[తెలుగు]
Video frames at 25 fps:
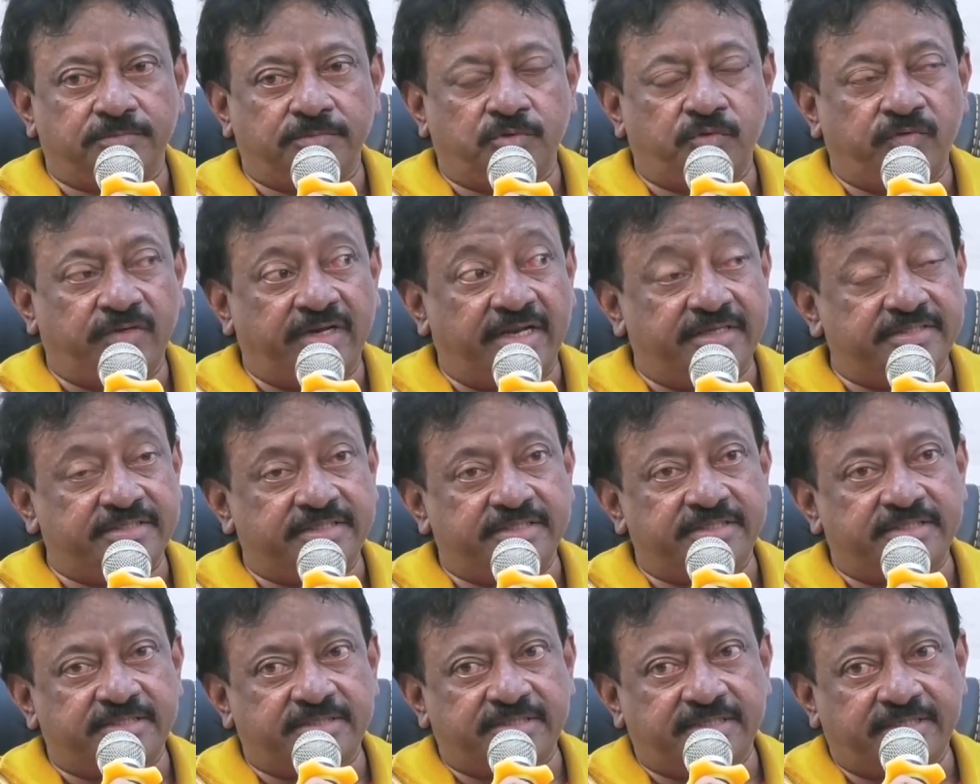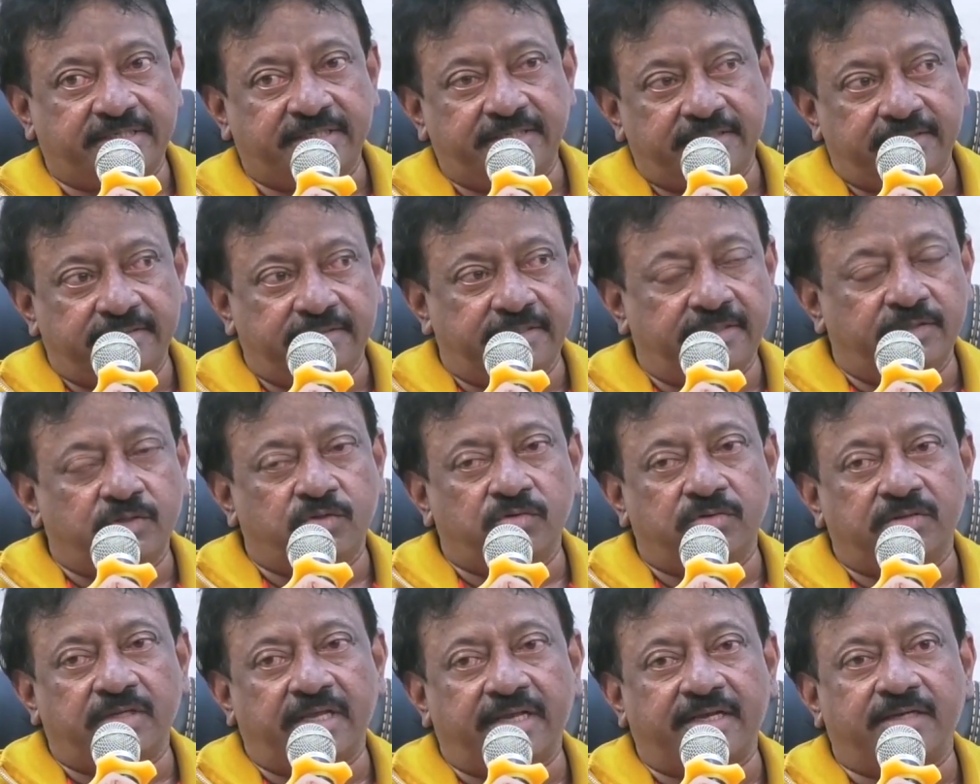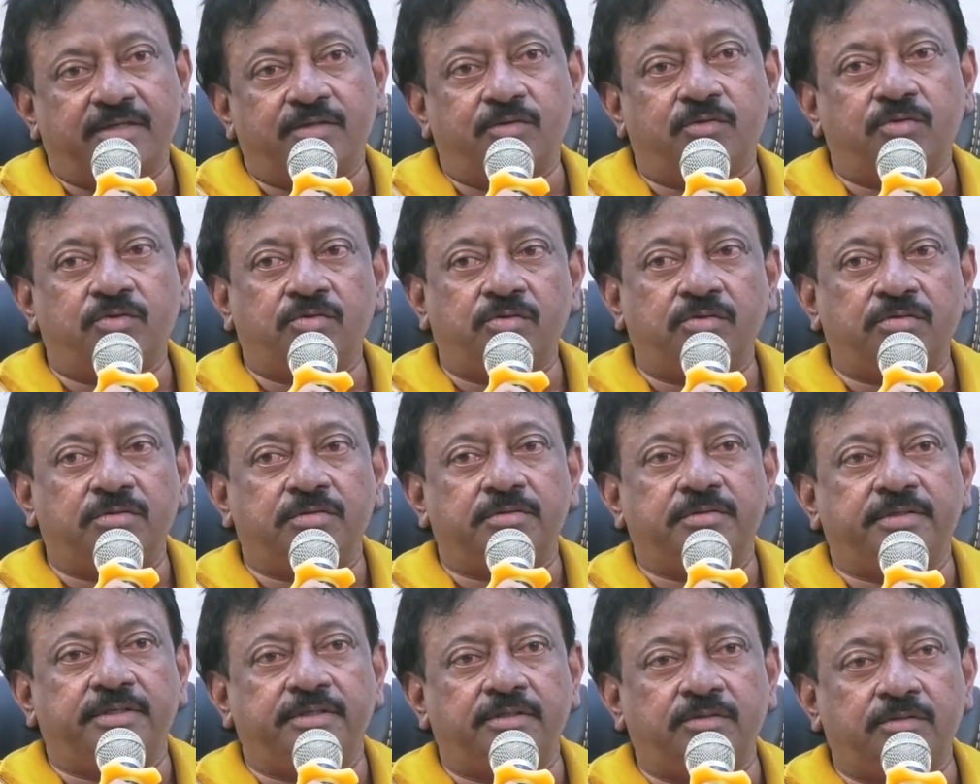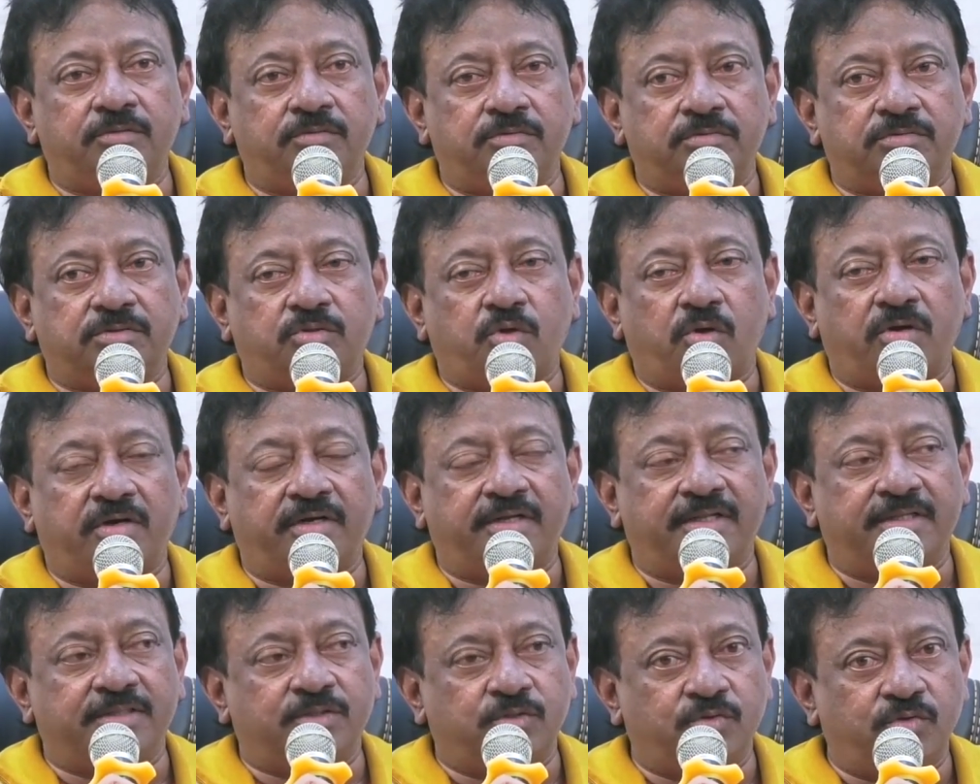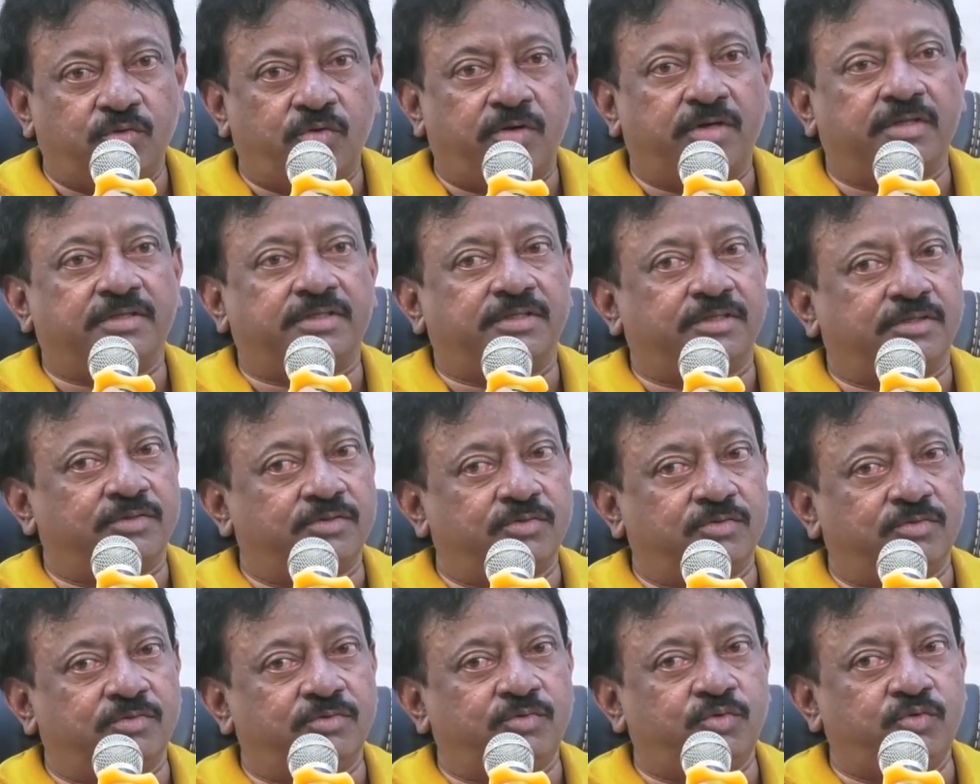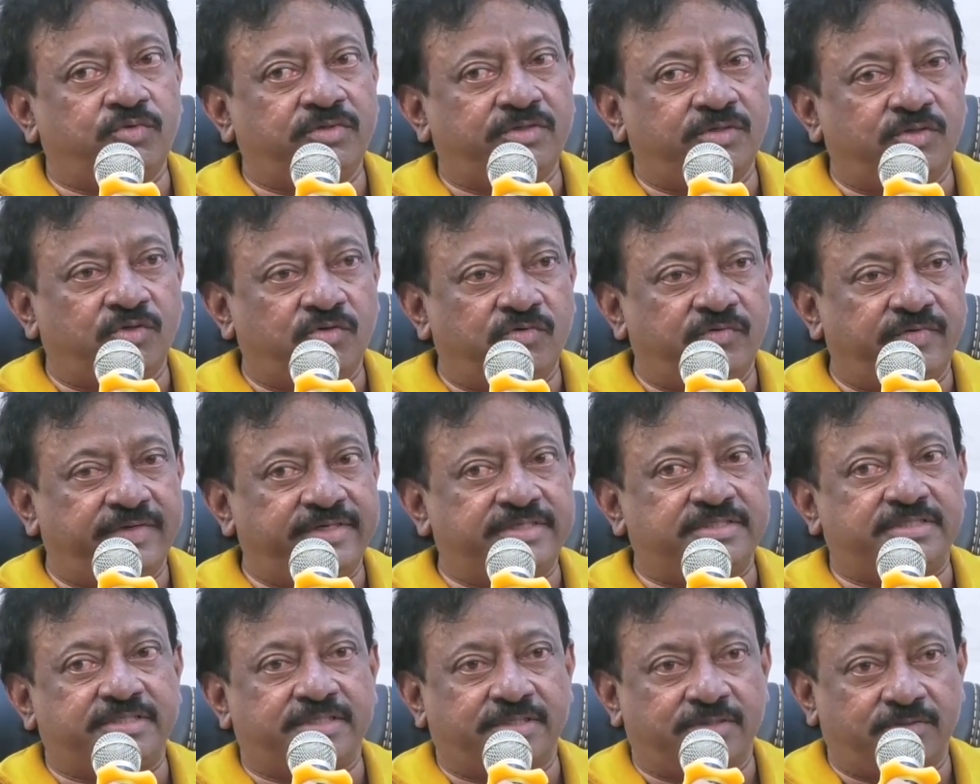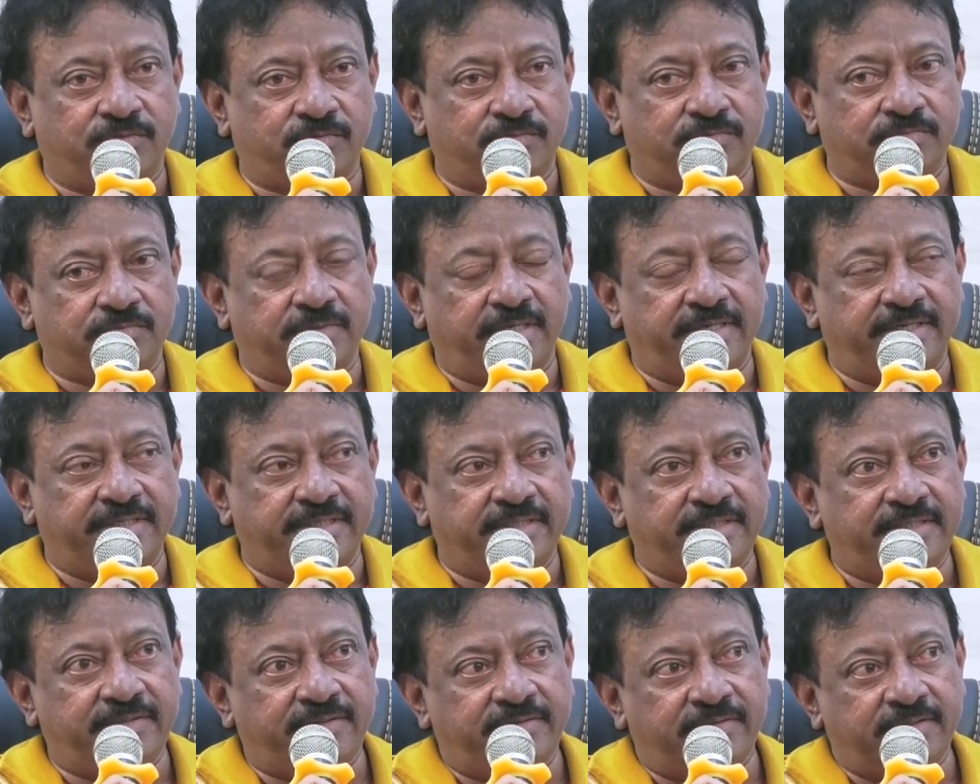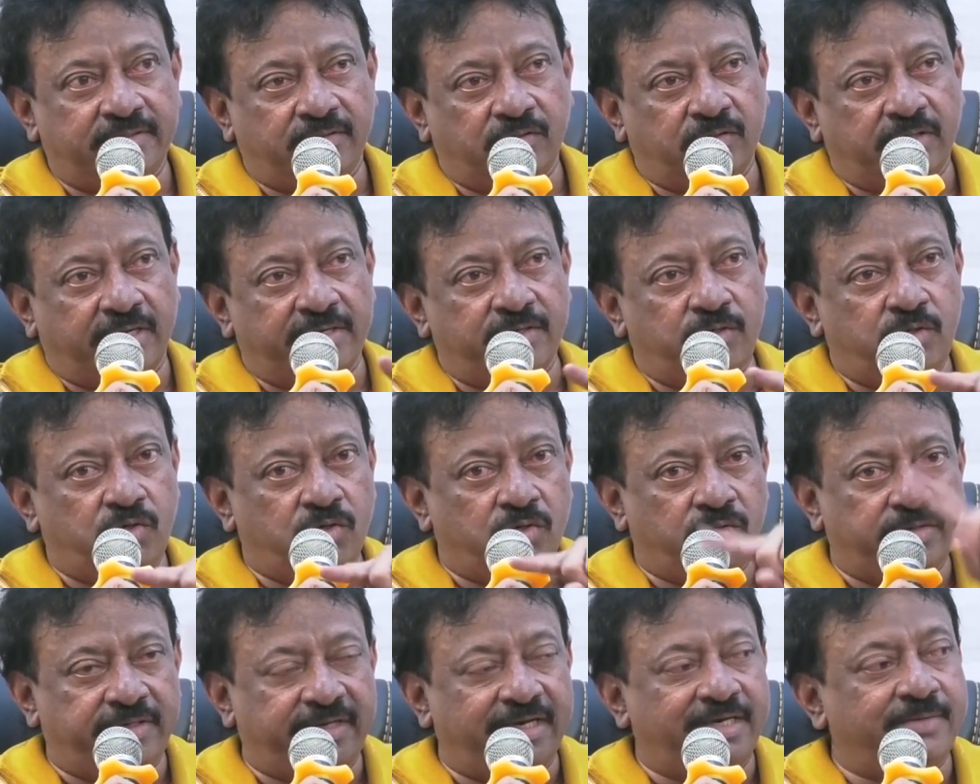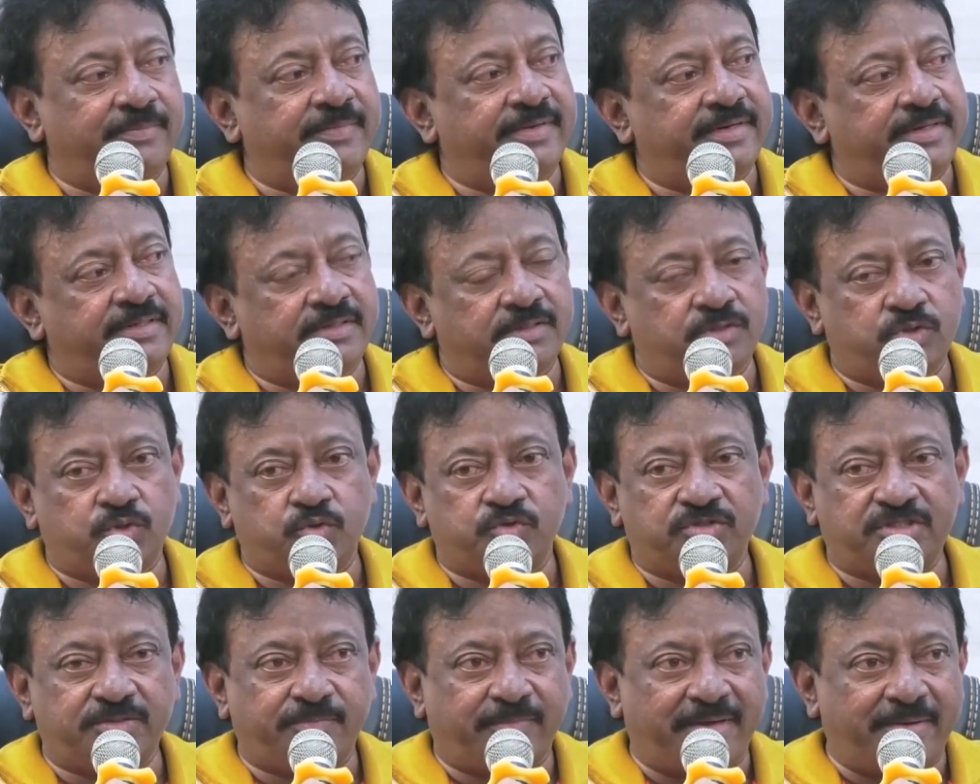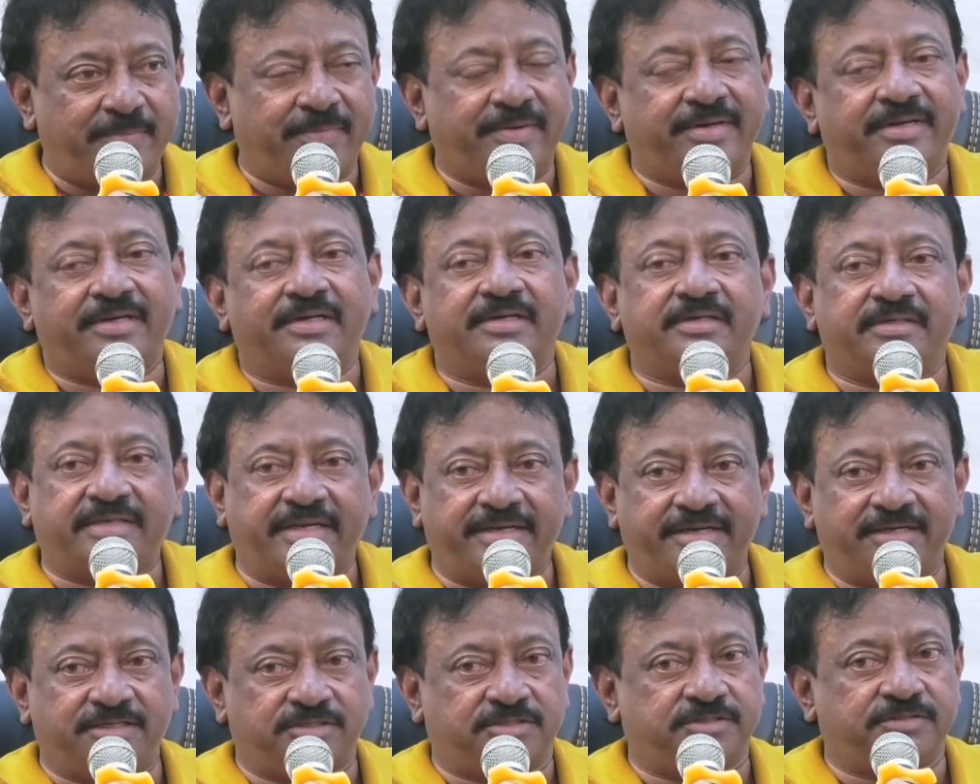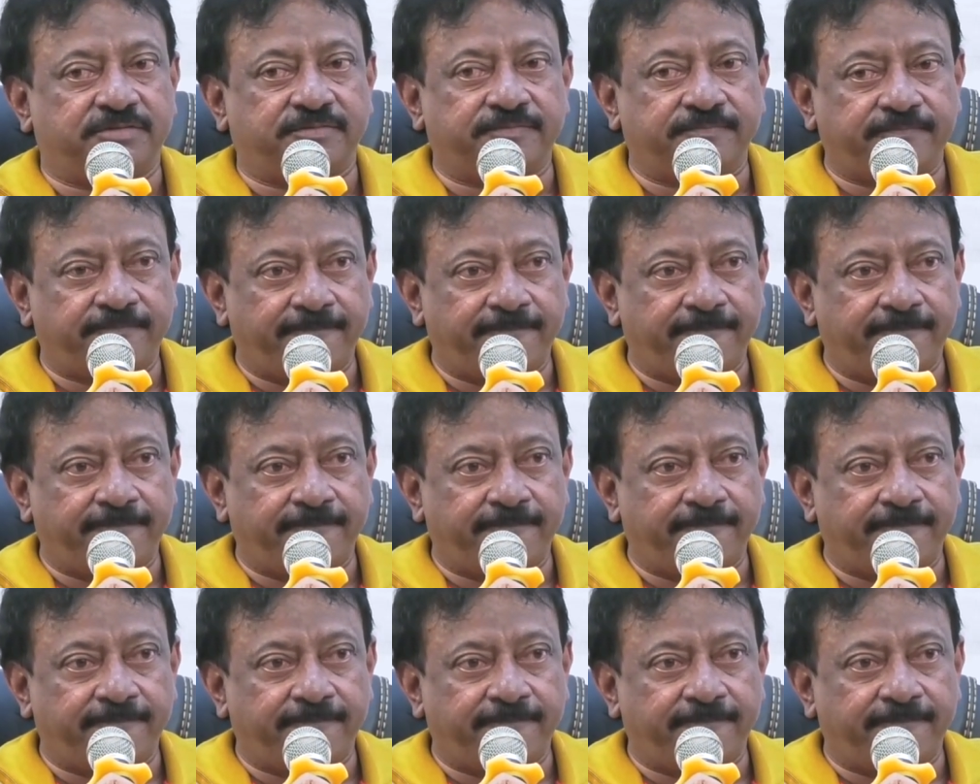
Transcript: నువ్వు ఇలా చేస్తే నీకు నరకంలో నిన్ను కొరడాలతో కొడతారు నూనెలో వేయిస్తారు అనేది ఒక అన్నోన్ ఎలిమెంట్ని చూసి భయపెట్టడానికి ట్రై చేస్తారు